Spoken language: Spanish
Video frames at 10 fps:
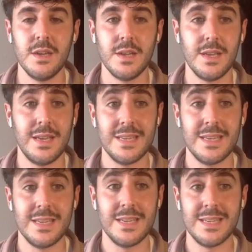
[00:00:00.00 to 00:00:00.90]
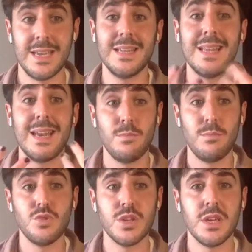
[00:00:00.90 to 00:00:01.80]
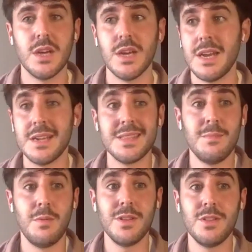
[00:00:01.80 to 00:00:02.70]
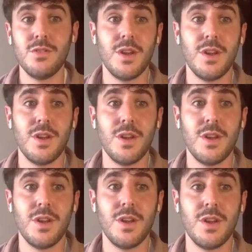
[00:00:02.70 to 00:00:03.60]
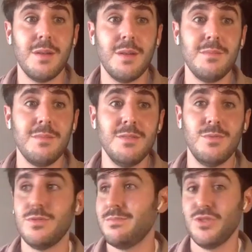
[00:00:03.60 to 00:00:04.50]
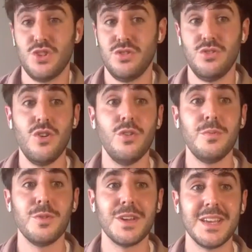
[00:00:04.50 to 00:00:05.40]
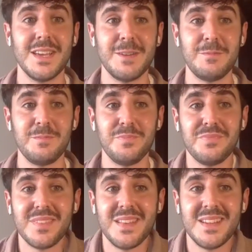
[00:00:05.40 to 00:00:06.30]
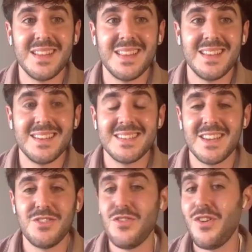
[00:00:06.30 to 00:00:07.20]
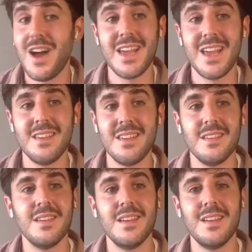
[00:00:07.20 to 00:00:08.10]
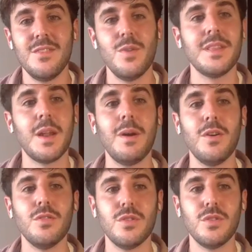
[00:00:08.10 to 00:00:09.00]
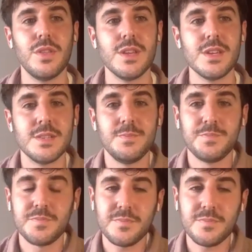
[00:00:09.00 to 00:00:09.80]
eh, que sean de la música. En este momento, ahora mismo, pues no, porque mm, es decir, es que no hay, no hay trabajo. Entonces,